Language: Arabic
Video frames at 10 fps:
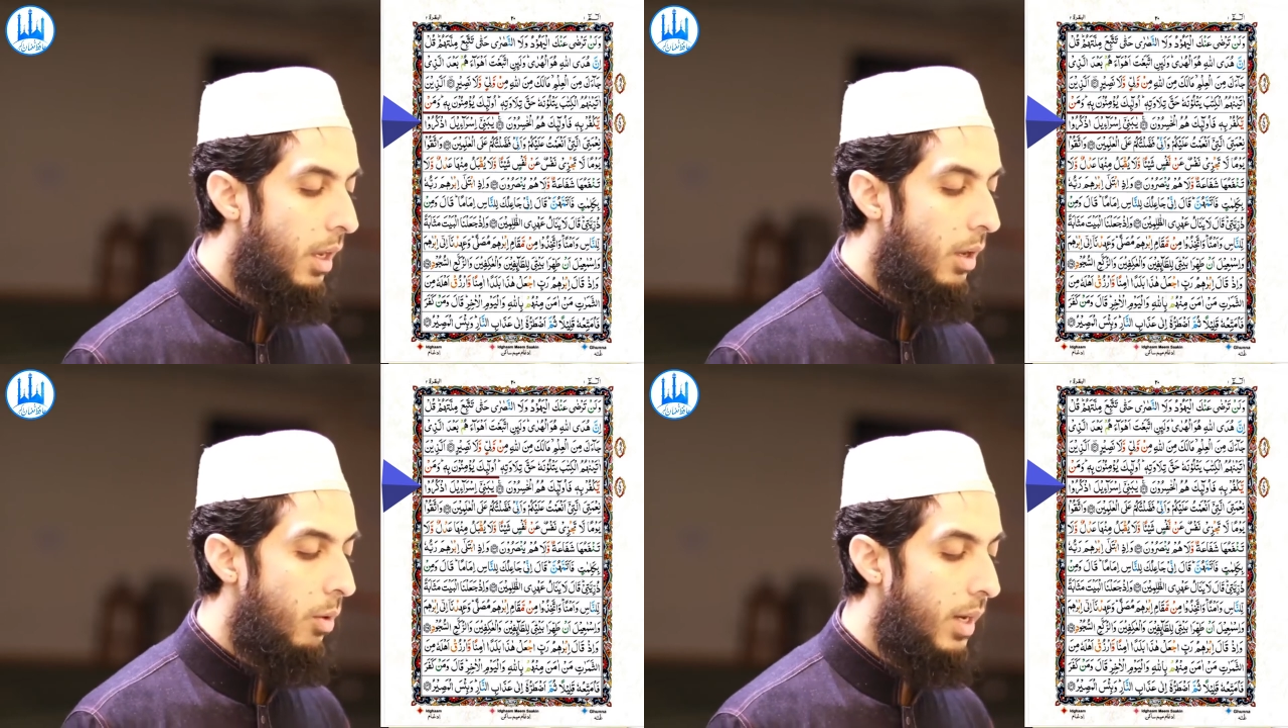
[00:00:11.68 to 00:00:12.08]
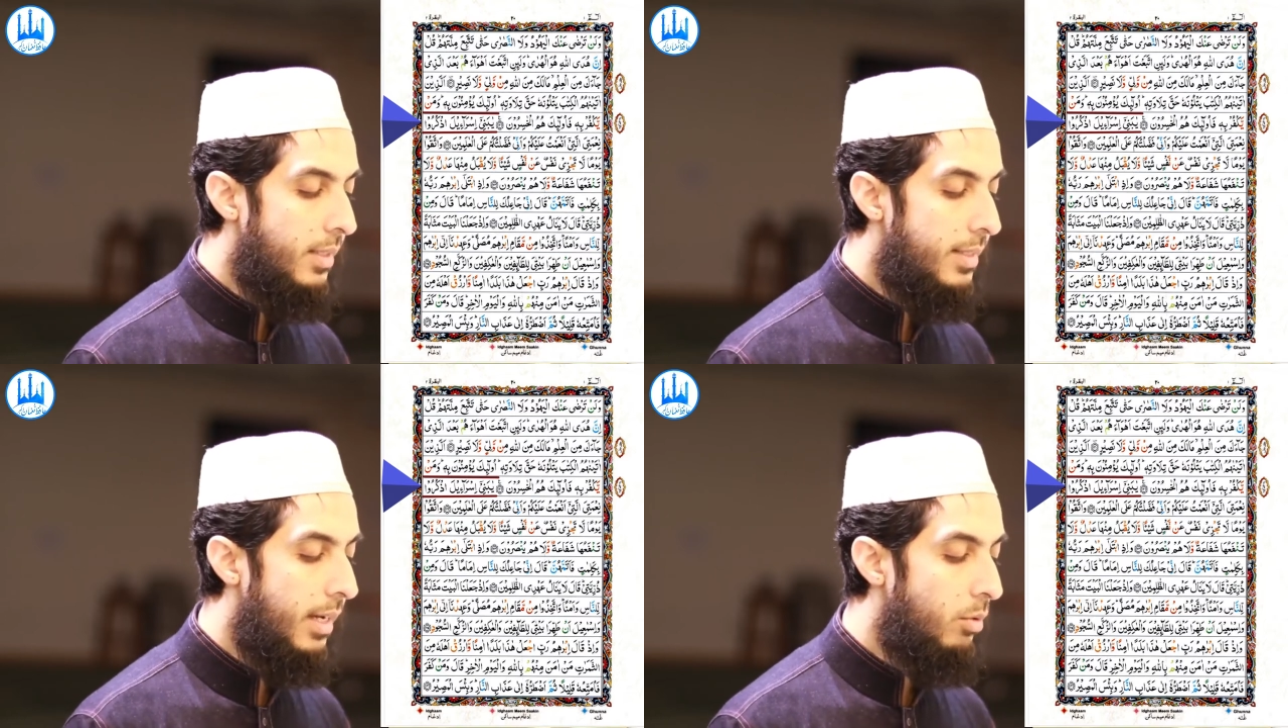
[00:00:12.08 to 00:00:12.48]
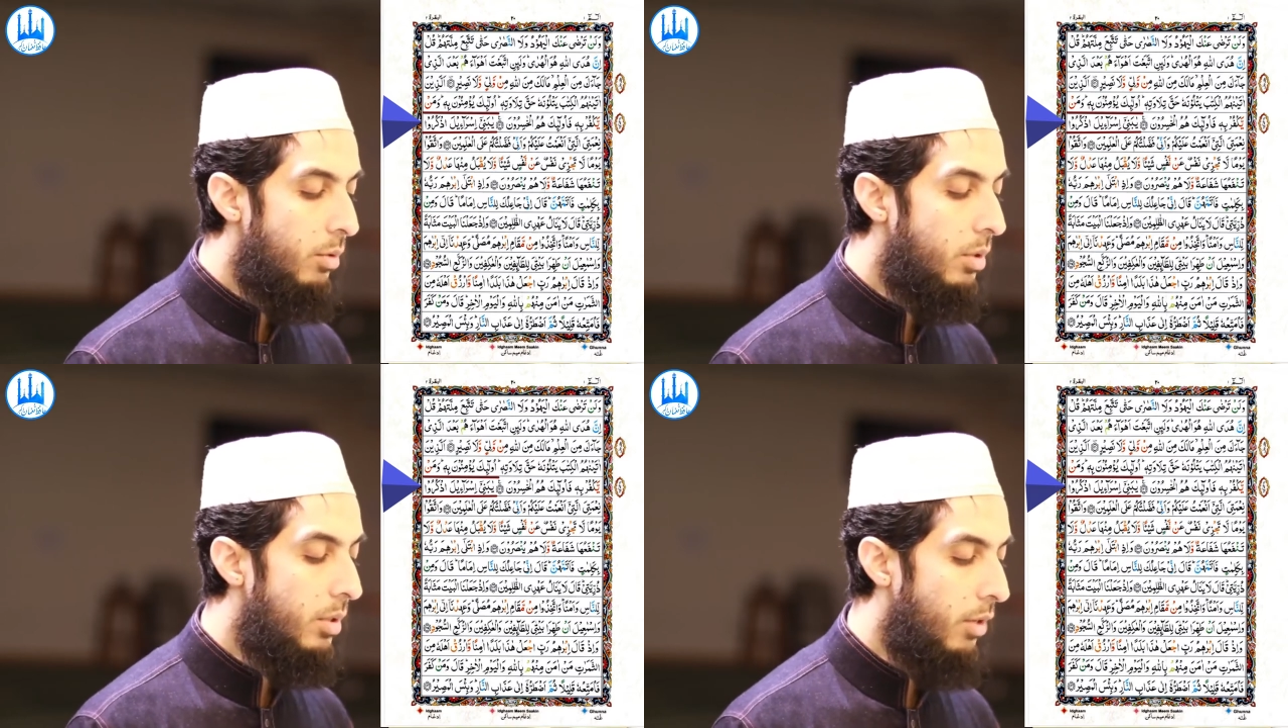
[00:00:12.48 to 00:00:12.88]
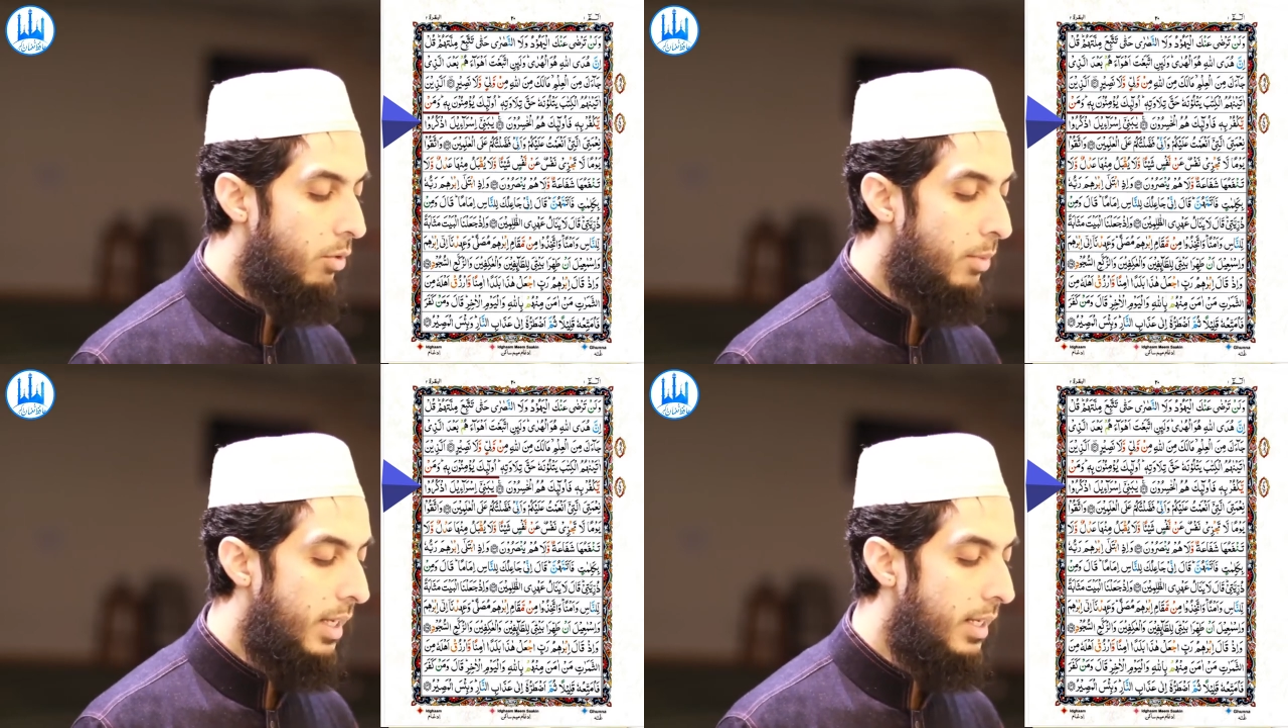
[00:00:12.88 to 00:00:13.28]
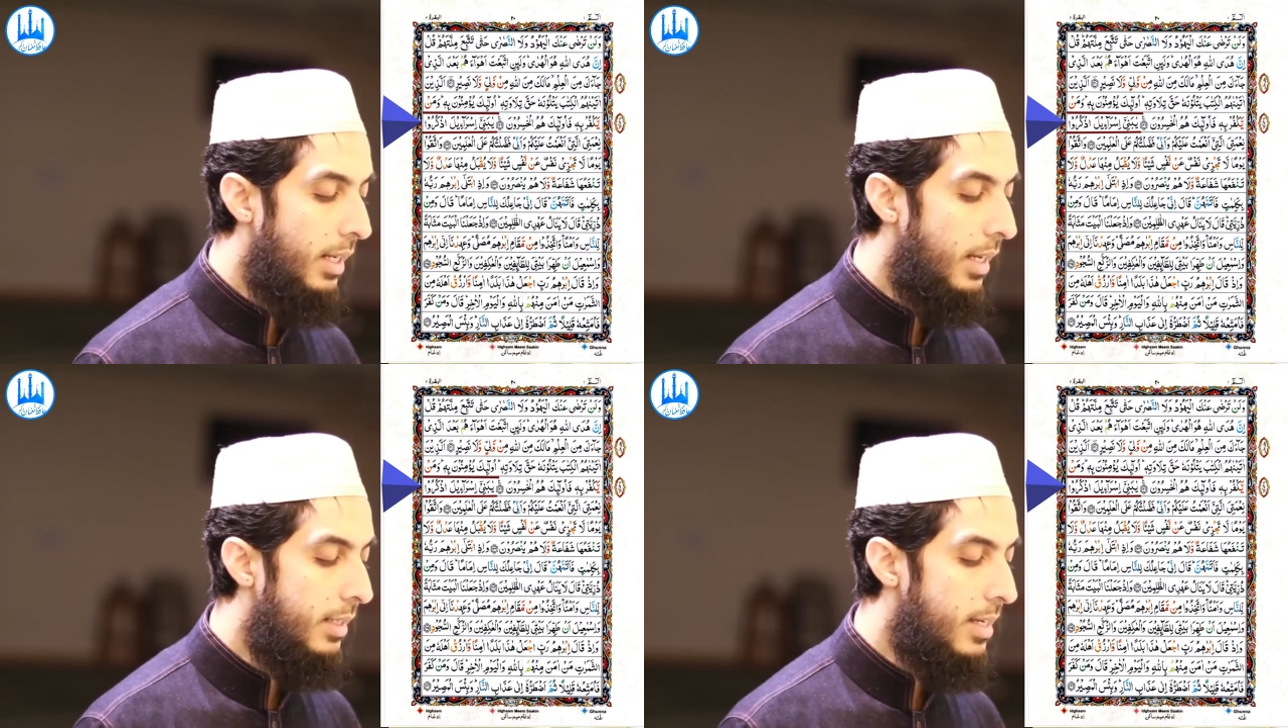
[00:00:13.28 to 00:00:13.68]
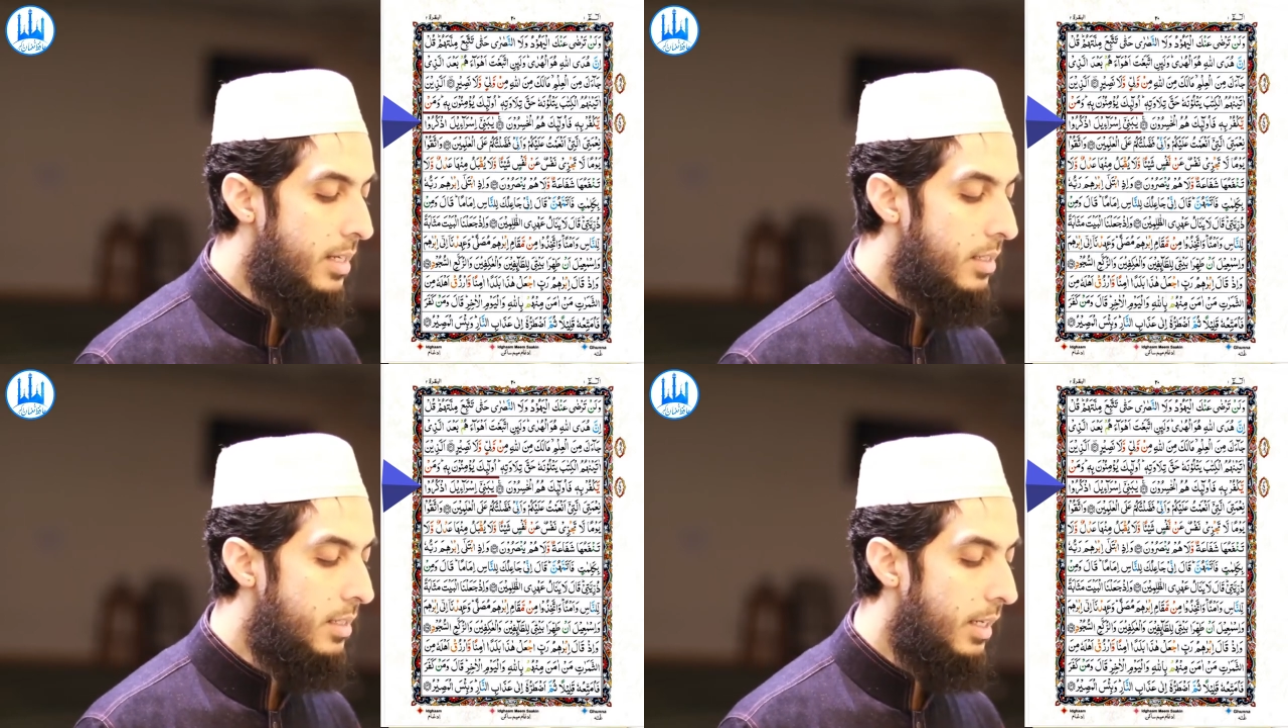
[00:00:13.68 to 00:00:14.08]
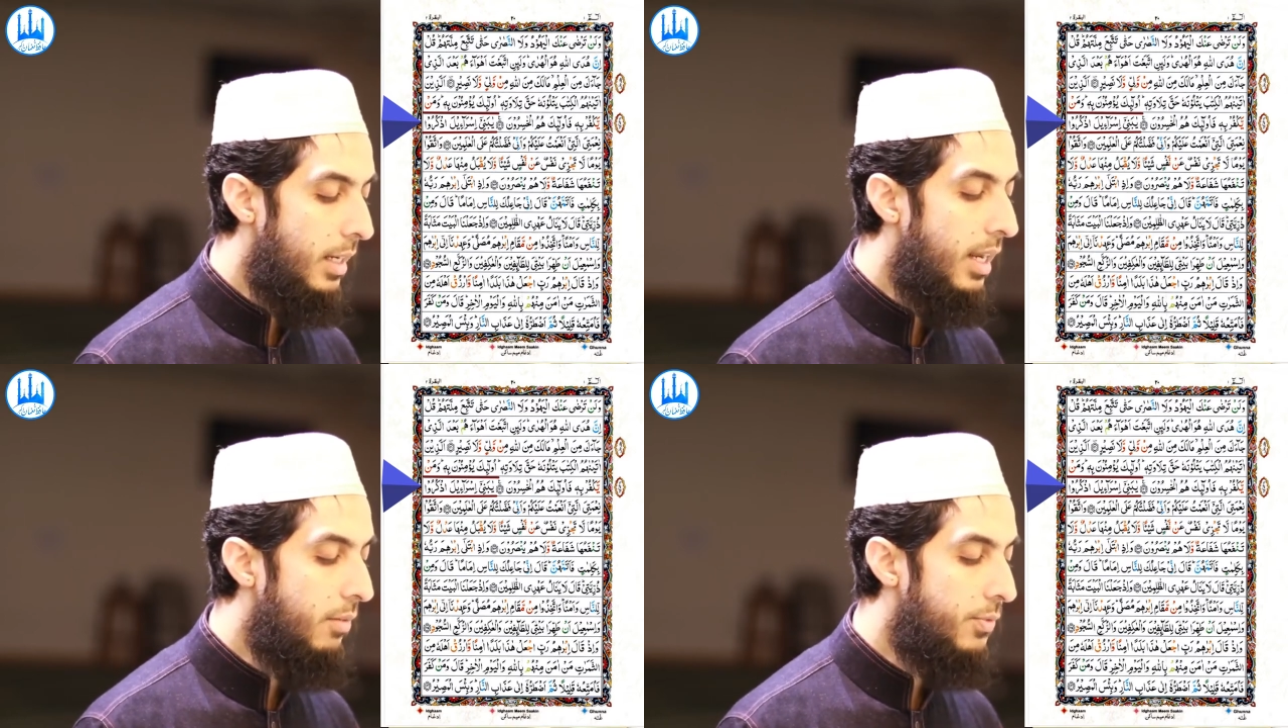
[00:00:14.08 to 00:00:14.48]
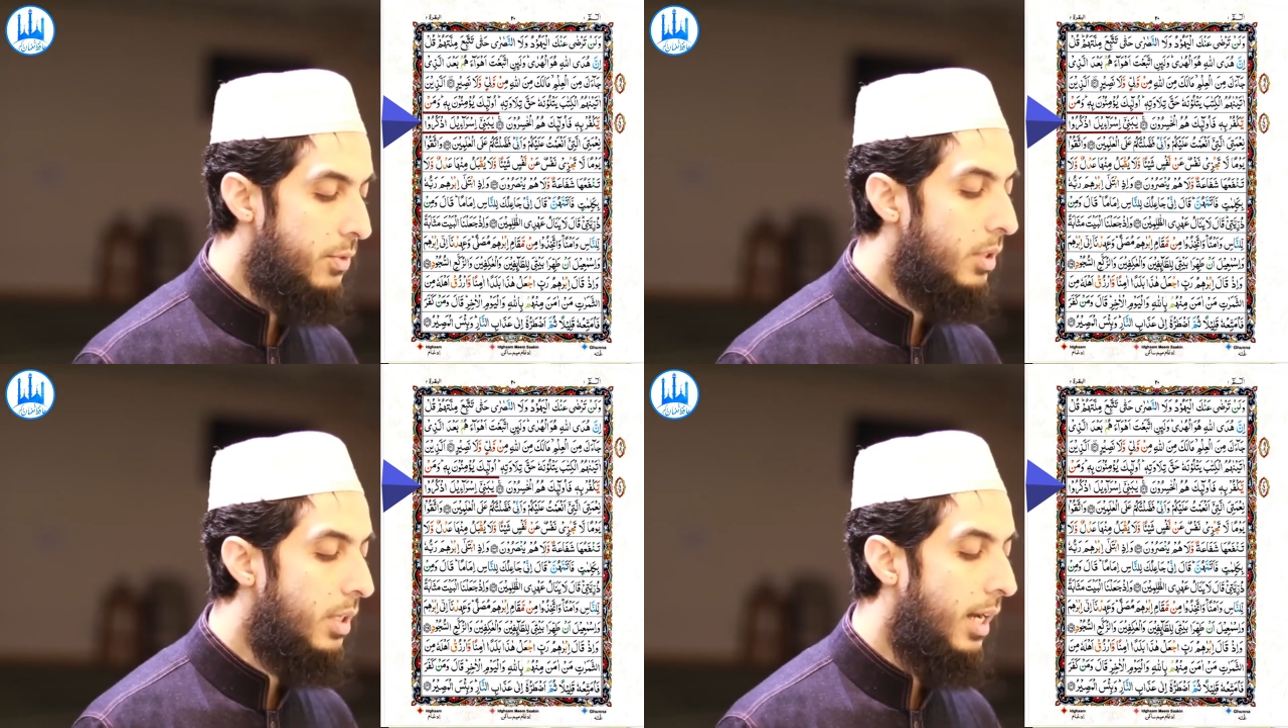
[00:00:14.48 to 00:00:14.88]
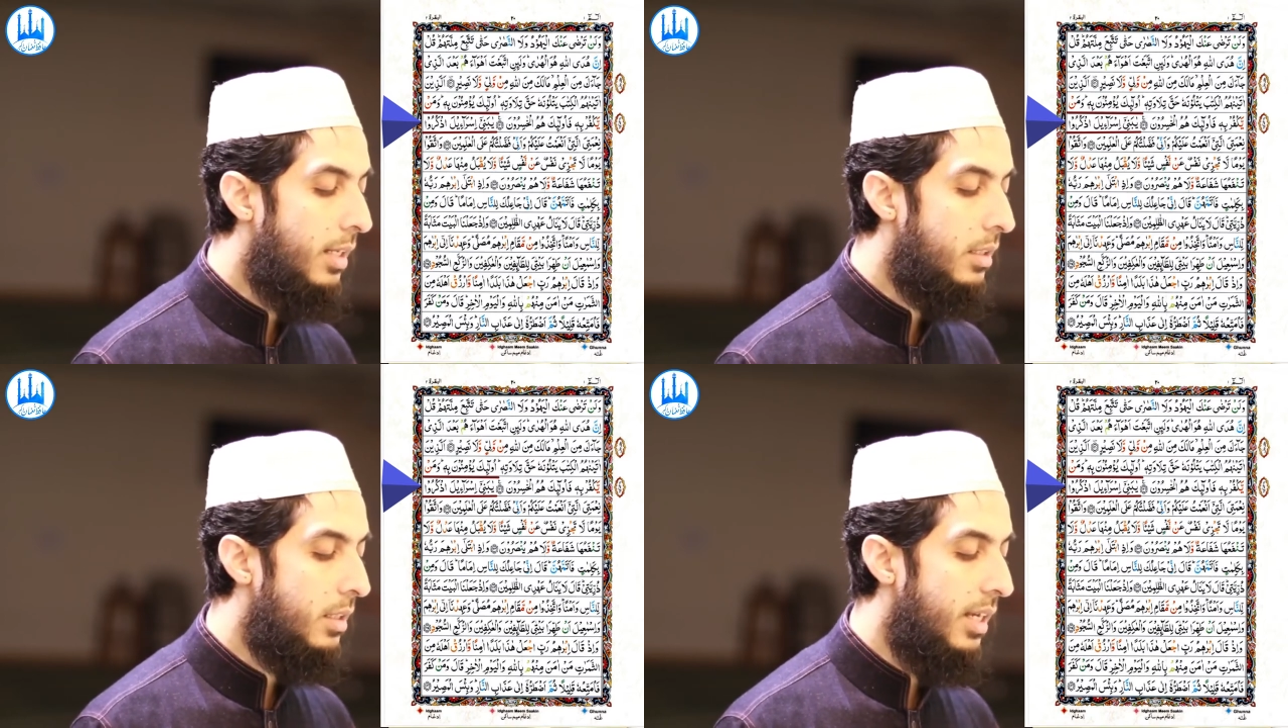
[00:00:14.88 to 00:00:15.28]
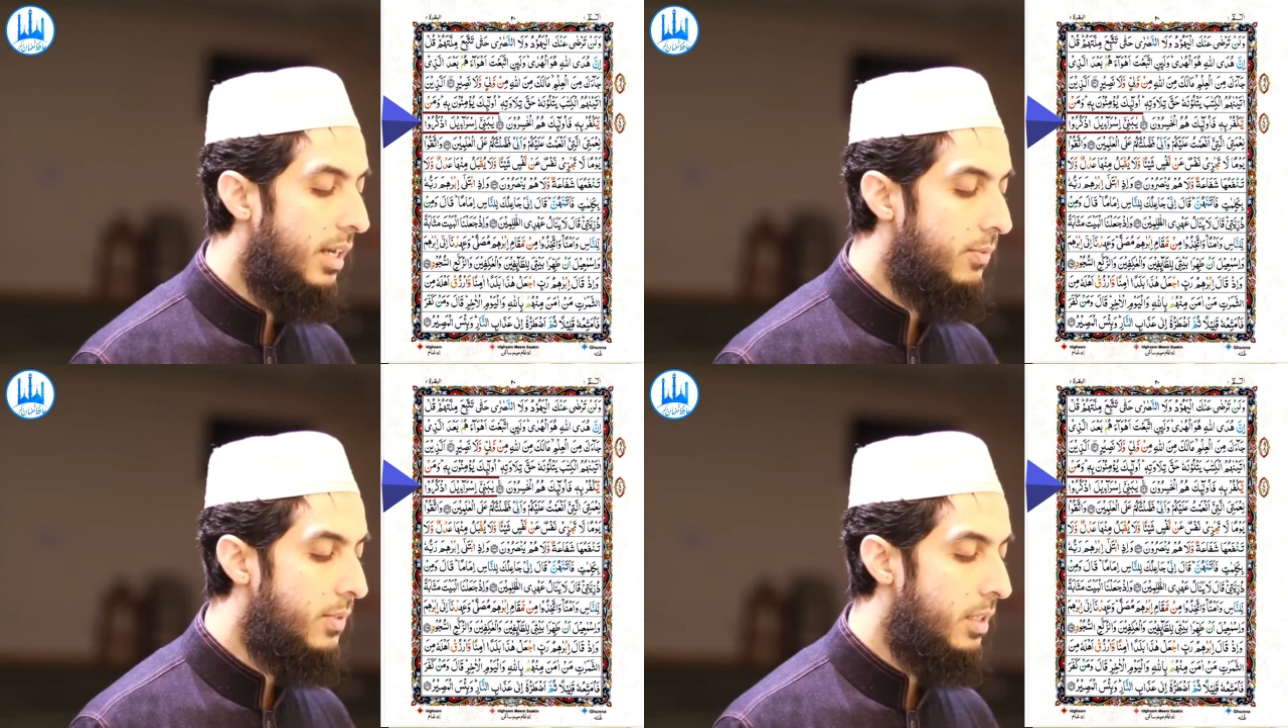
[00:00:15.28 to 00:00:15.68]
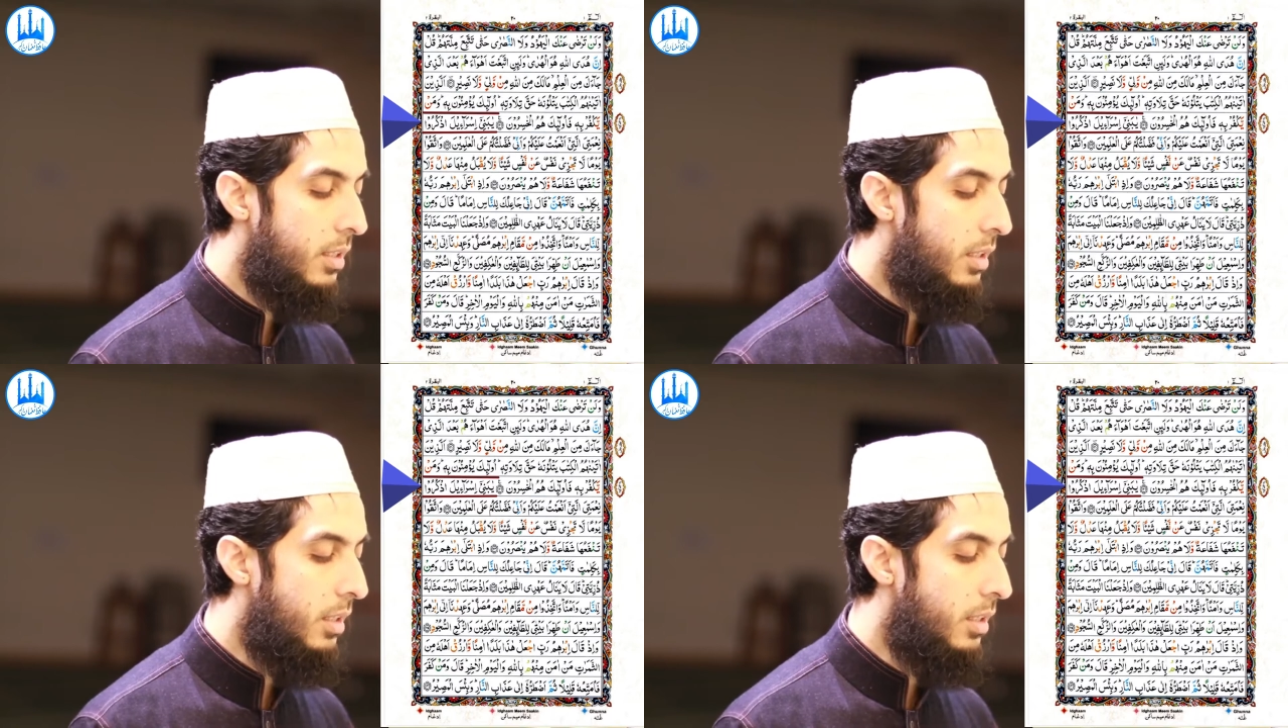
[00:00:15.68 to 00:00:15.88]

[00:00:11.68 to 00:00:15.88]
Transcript: واتقوا يوما لا تجزي نفس عن نفس